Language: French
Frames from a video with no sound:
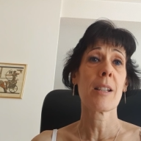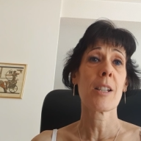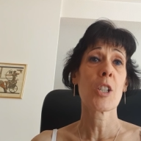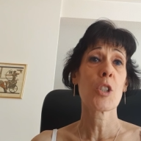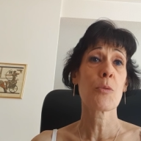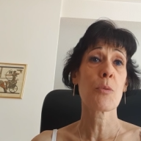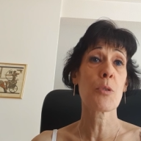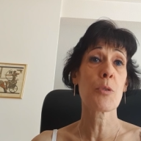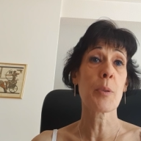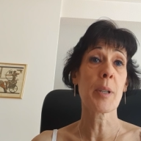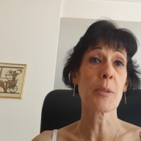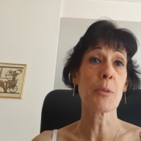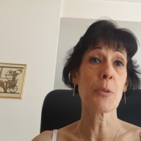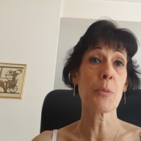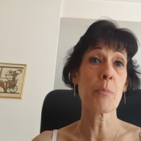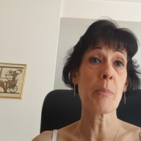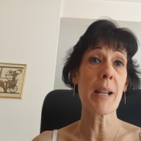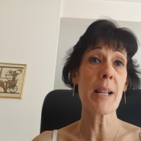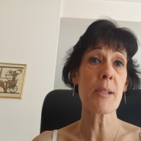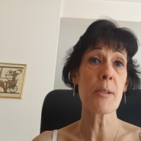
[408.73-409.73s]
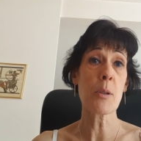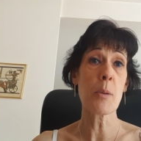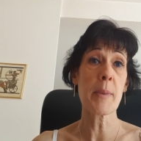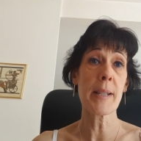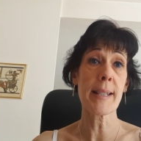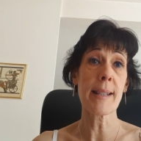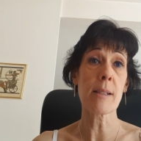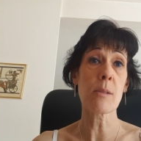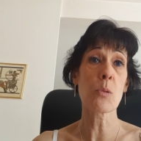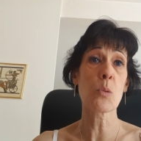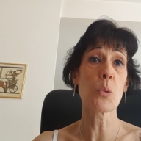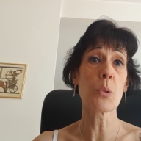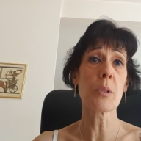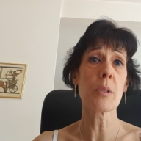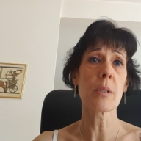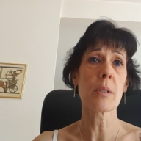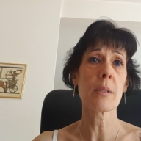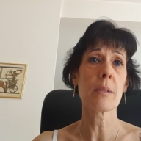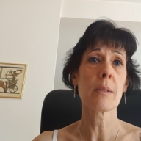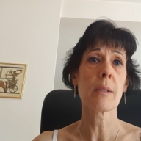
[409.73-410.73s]
Je vous souhaite une belle semaine à
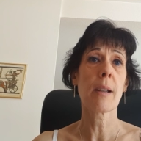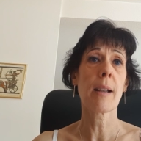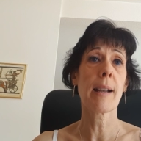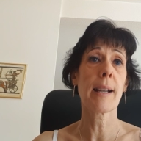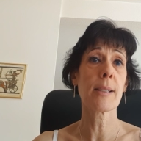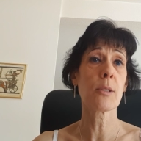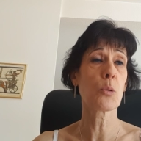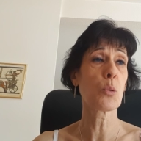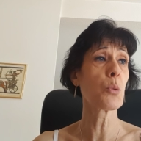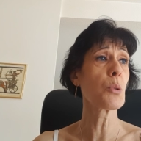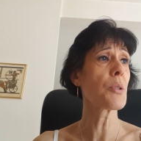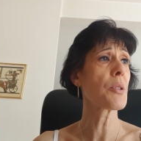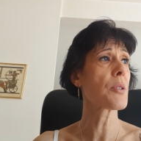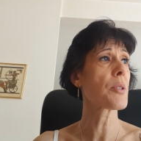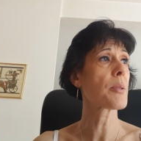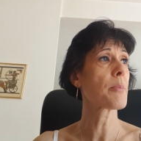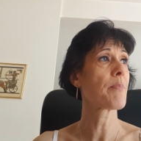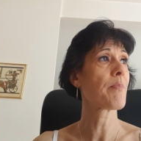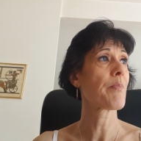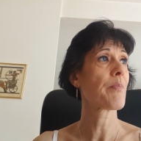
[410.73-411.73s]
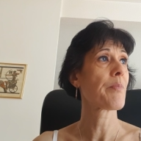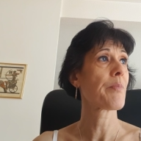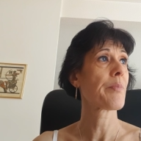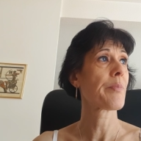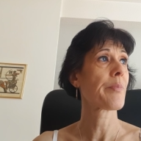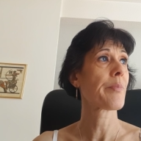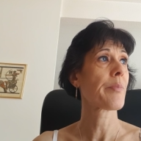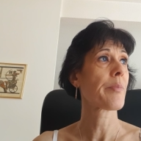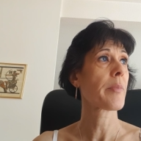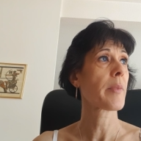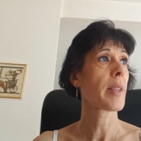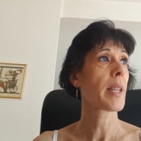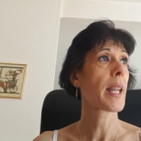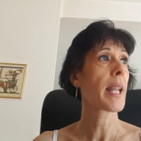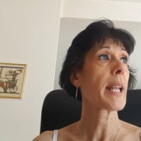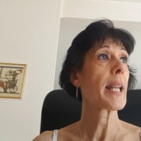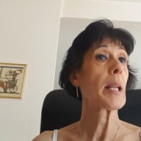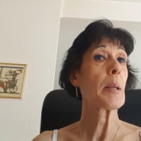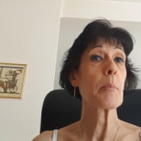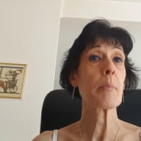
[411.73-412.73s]
toutes, à tous.
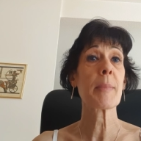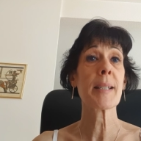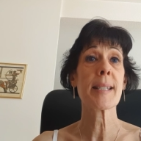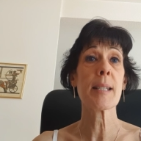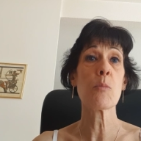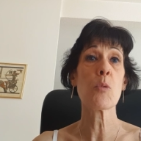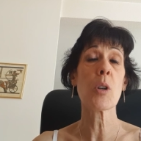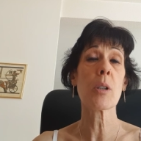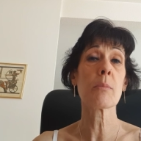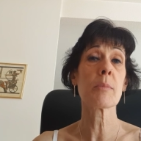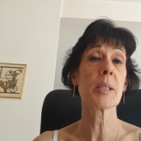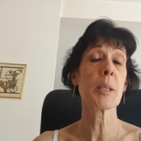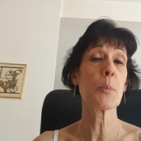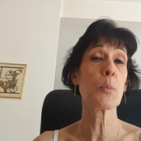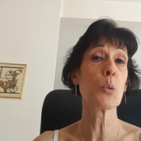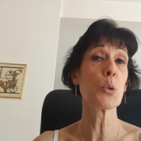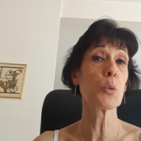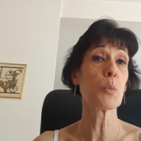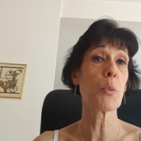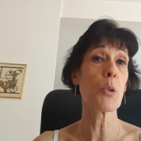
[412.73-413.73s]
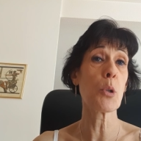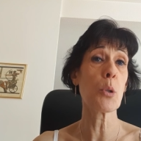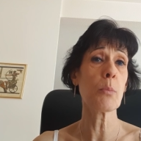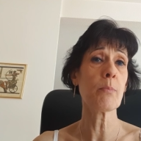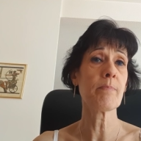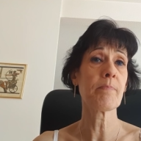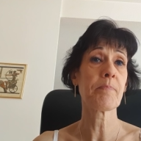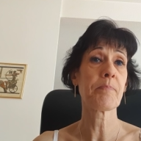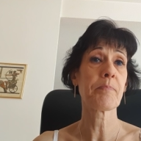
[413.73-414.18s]
Mettez-moi un petit pouce bleu.